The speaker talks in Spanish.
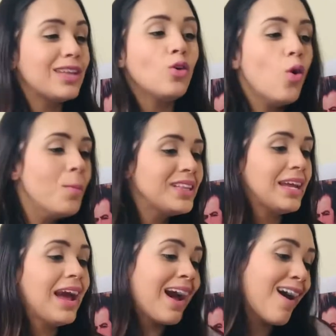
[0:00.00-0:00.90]
tú me
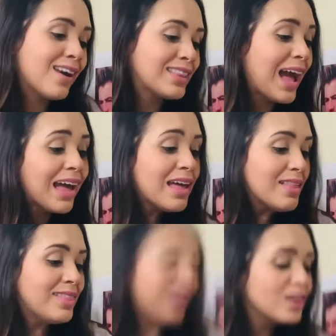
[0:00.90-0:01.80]
tienes harta?
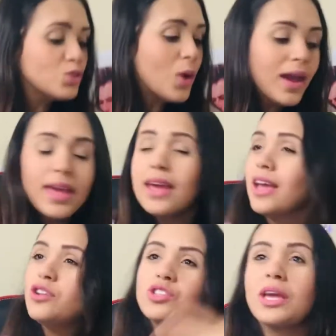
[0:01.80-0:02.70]
Deja eso ahí, que
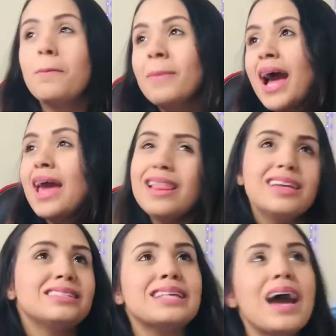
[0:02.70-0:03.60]
no sé qué más, el
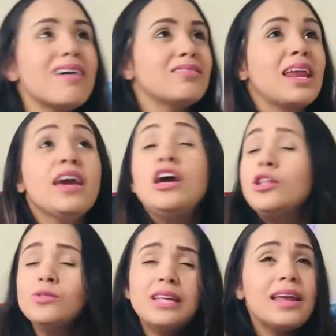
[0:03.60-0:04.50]
desastre,
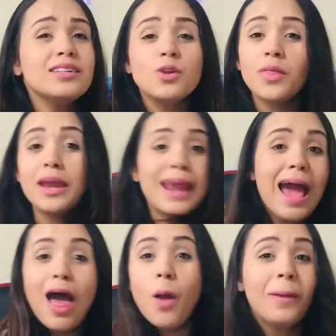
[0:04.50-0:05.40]
tú si eres
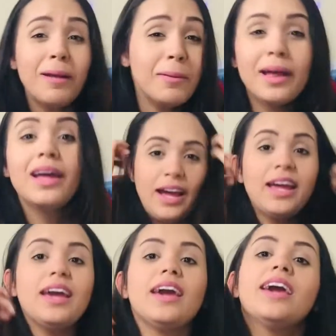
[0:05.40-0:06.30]
desordenado, bla,
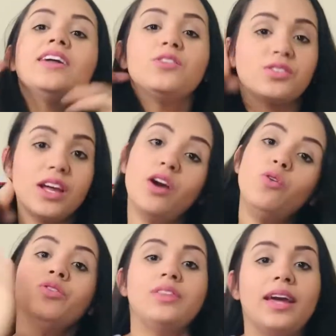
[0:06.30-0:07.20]
bla. Entonces
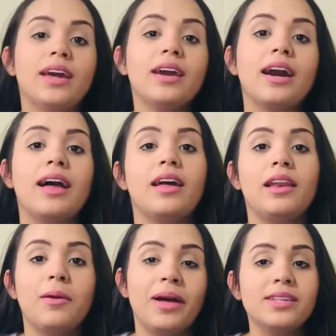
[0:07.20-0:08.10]
usted
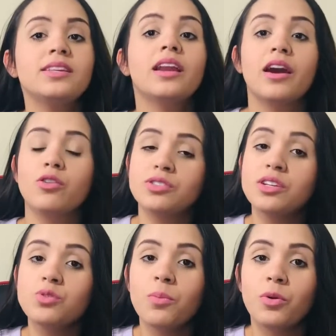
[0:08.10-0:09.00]
le va a decir las cosas a
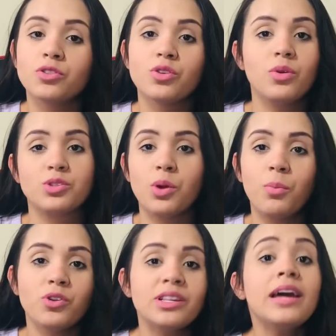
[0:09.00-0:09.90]
su esposo o a su
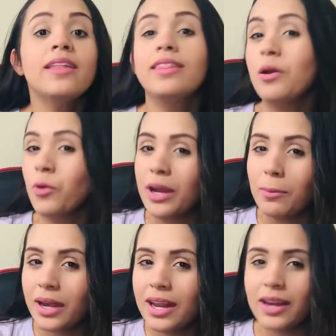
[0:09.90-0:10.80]
esposa de buena
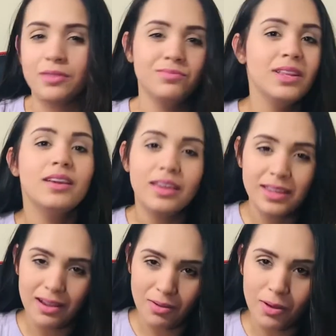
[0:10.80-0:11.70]
manera y
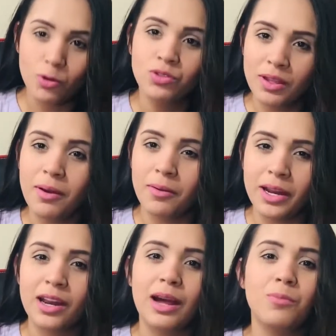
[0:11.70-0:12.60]
ya usted va a ver
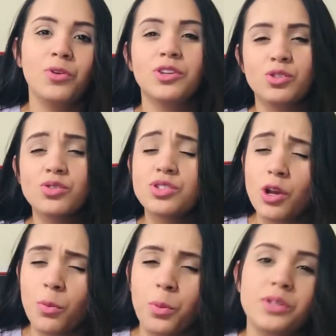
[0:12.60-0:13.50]
el cambio, eso se
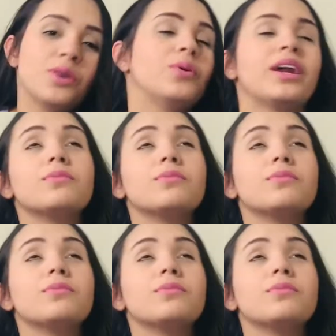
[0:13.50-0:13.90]
lo puedo asegurar.